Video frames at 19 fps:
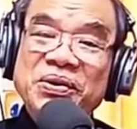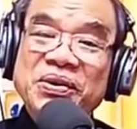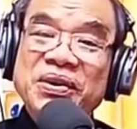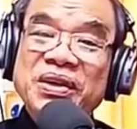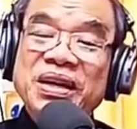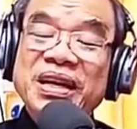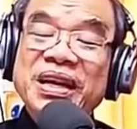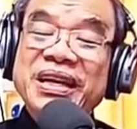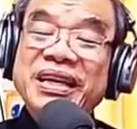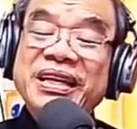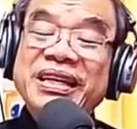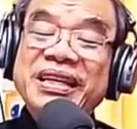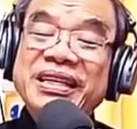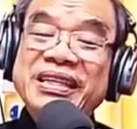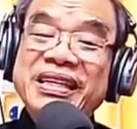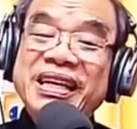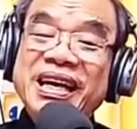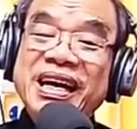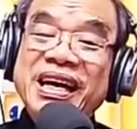Lạy
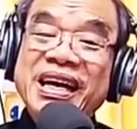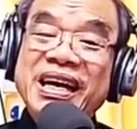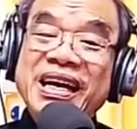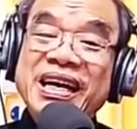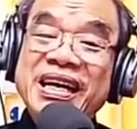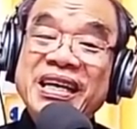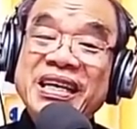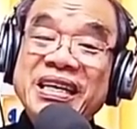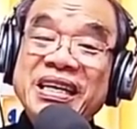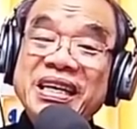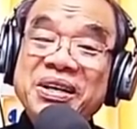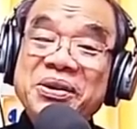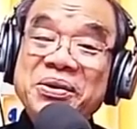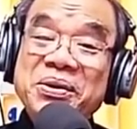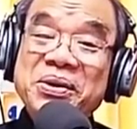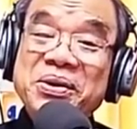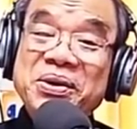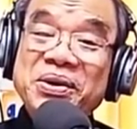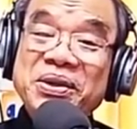cha nếu
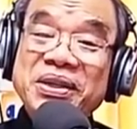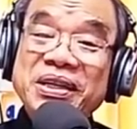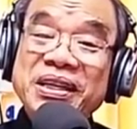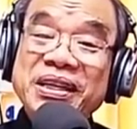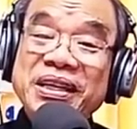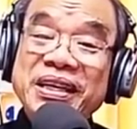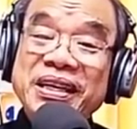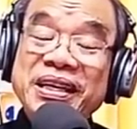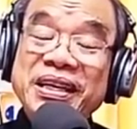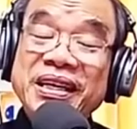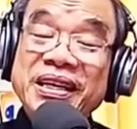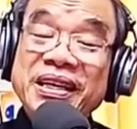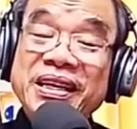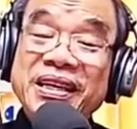có thể